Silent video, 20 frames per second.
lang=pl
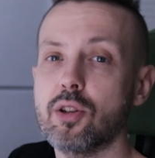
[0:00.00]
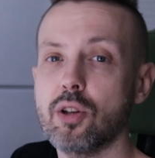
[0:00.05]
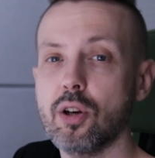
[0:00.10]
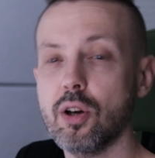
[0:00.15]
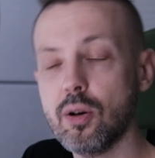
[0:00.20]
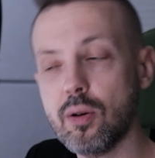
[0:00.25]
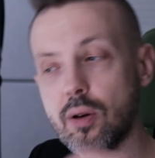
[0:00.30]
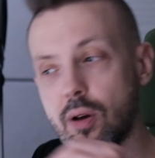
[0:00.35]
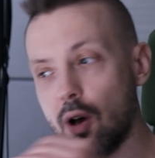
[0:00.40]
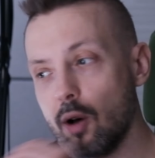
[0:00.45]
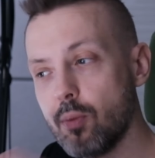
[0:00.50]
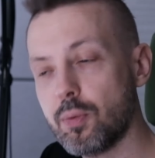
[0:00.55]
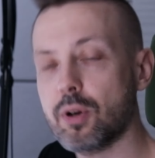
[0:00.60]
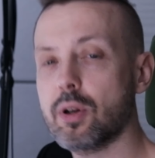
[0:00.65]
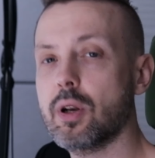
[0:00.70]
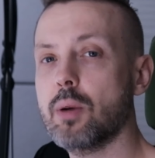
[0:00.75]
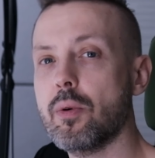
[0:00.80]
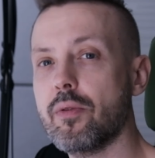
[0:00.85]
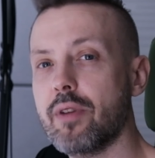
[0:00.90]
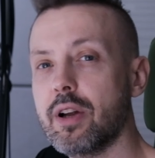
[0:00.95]
to
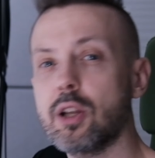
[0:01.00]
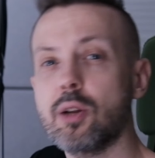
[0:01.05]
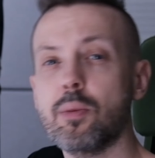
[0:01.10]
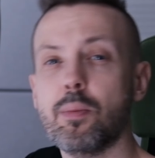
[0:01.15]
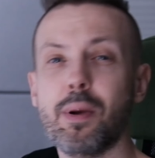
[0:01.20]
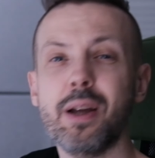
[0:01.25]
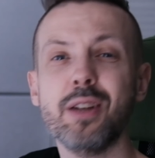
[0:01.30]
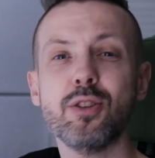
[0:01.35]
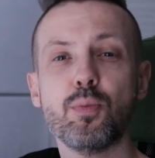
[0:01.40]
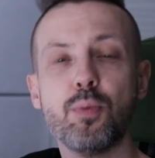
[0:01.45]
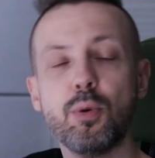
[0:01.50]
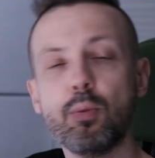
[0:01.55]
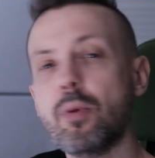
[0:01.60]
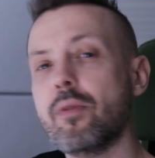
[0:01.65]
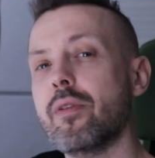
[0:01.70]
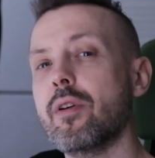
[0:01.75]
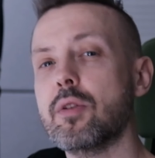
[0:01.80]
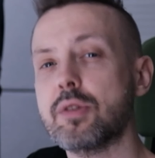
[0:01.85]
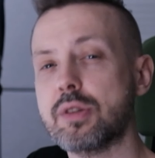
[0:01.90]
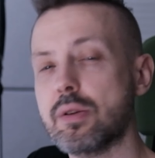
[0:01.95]
oprogramowanie będzie
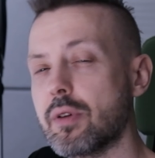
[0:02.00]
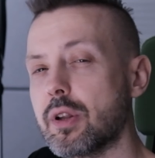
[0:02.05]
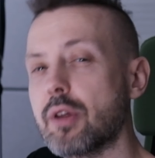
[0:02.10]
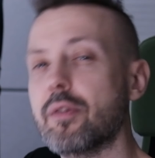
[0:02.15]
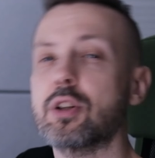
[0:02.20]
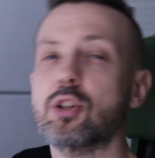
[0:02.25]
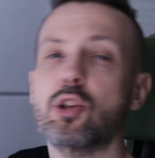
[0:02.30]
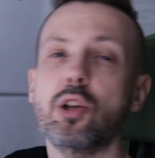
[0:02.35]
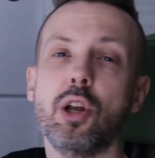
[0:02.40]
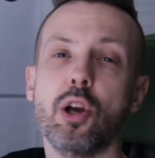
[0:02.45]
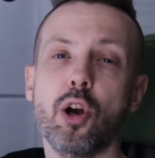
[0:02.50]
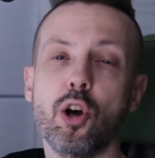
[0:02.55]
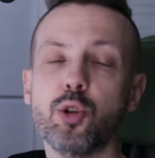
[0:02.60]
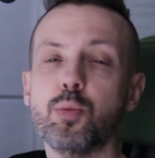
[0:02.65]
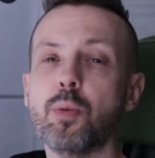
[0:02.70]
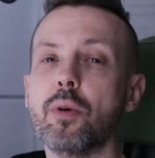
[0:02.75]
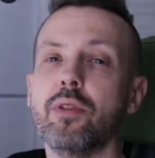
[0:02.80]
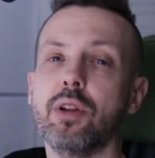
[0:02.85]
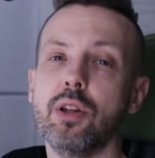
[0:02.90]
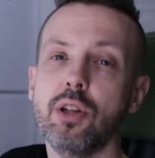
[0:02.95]
próbowało załadować ich
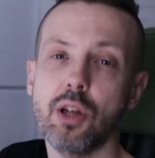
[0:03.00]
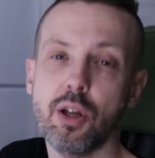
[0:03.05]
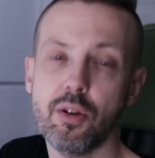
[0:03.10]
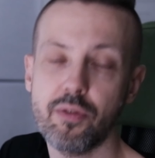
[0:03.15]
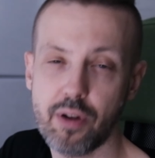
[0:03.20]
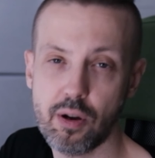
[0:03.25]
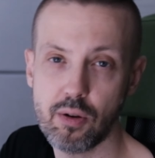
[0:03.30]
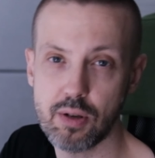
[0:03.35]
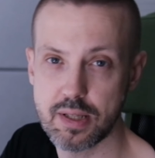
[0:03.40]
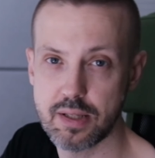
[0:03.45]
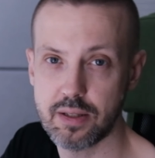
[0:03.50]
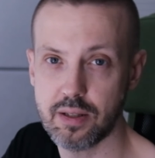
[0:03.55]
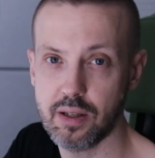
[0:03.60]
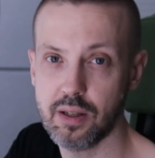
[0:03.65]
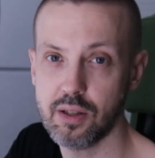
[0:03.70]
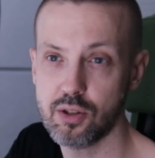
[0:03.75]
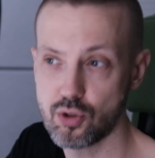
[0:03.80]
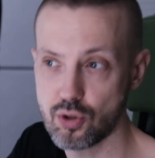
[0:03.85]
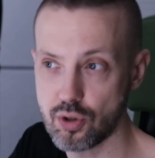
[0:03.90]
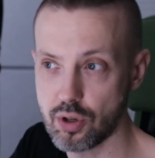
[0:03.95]
odpowiedniki
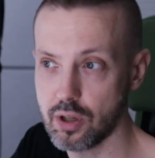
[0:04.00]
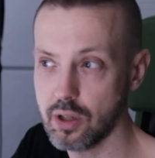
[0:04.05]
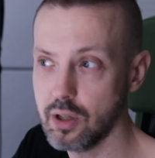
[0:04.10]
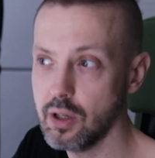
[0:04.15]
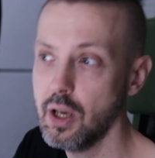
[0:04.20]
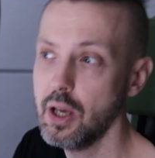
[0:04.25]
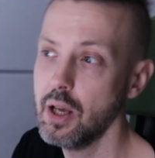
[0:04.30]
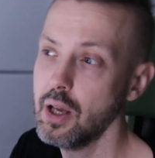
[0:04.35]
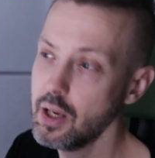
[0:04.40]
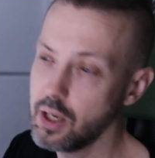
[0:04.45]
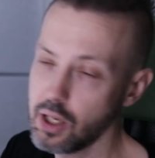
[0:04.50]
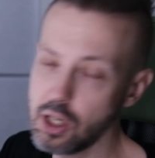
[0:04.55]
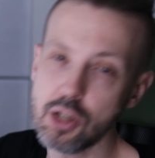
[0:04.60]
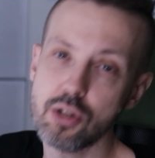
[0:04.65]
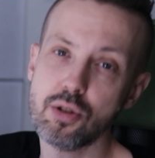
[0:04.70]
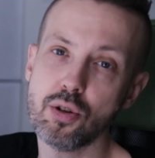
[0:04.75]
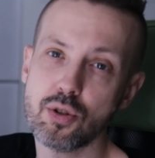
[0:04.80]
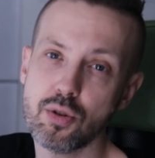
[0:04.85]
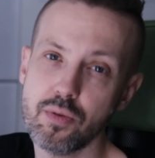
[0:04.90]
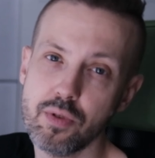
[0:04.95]
VST3,
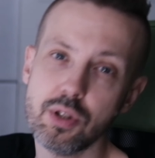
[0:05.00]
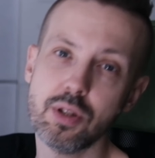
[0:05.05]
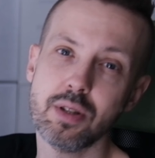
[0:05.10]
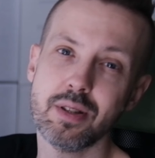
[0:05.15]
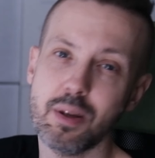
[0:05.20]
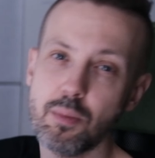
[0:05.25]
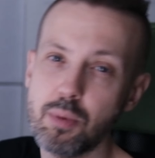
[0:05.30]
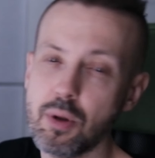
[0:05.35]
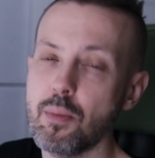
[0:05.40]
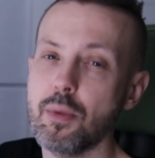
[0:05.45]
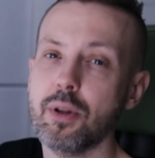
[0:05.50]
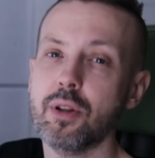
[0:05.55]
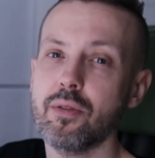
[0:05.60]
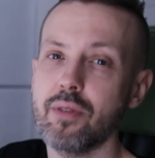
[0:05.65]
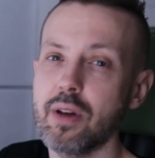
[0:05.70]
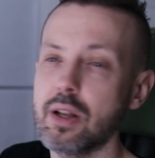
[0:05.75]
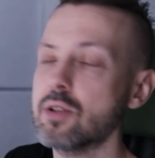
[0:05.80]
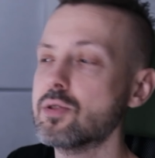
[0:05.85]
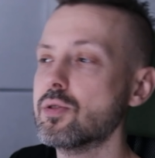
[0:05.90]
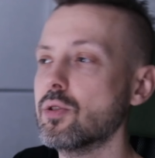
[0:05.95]
jeśli oczywiście
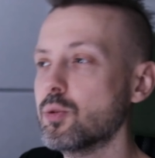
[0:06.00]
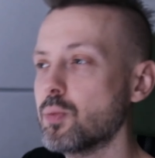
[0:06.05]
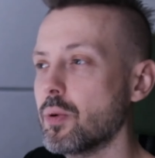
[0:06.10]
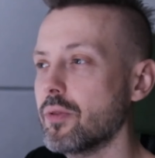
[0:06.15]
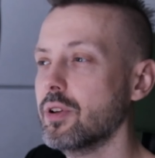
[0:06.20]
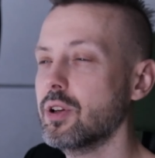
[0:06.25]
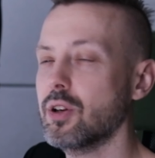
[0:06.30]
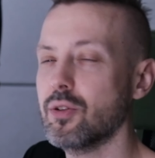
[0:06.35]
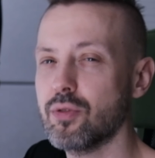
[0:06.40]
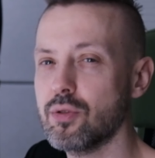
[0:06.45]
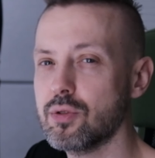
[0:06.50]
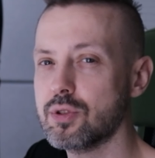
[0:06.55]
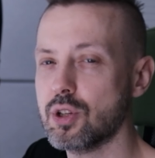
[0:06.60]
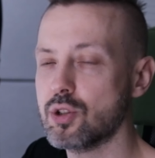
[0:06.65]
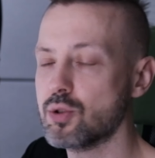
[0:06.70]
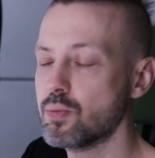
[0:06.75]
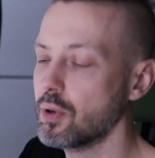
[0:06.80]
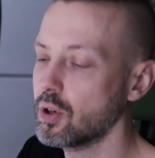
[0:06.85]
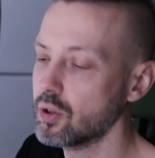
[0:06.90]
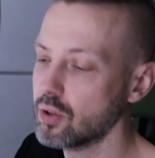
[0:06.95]
zaimplementowane są odpowiednie funkcje
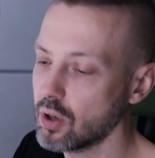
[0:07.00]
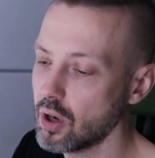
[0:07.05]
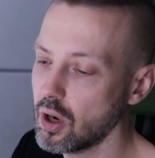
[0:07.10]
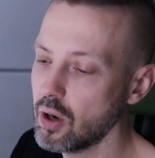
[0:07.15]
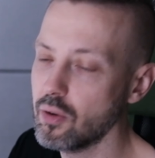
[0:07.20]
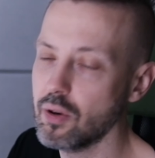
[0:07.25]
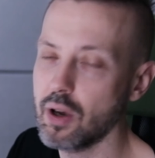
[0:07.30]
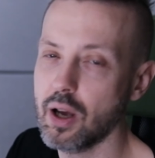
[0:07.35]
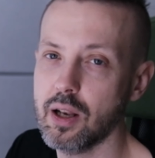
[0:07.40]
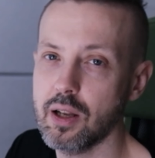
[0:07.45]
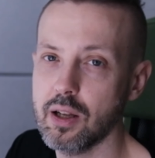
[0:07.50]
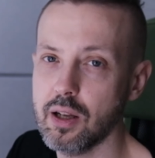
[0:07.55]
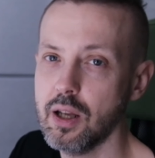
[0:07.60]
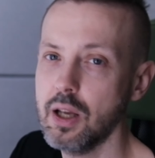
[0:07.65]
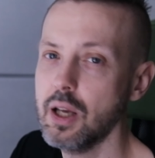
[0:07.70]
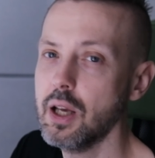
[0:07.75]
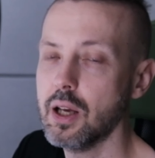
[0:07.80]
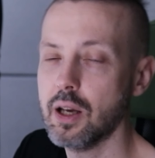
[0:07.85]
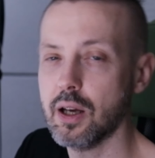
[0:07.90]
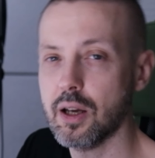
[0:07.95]
czy protokoły, ale
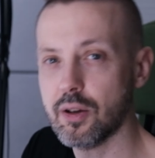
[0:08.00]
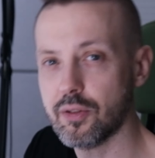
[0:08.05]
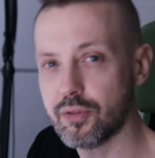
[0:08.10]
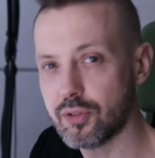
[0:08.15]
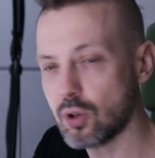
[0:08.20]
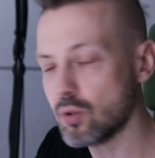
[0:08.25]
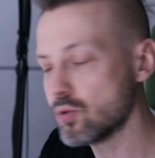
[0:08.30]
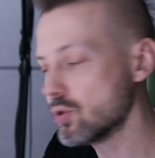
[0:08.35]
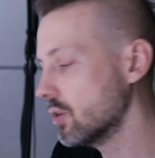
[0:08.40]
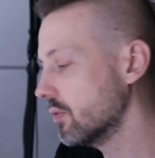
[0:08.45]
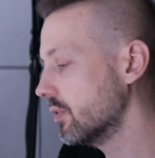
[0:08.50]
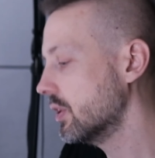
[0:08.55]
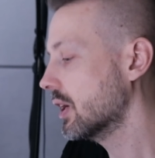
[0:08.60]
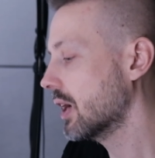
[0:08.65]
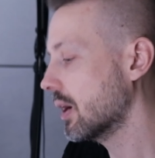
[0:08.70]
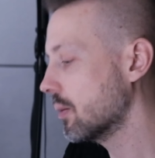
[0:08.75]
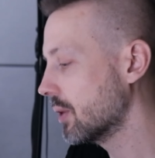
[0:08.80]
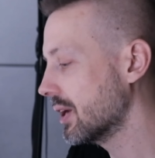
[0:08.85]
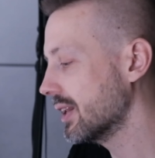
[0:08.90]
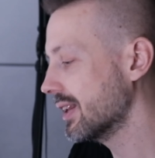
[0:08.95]
e, w to już nie wnikam.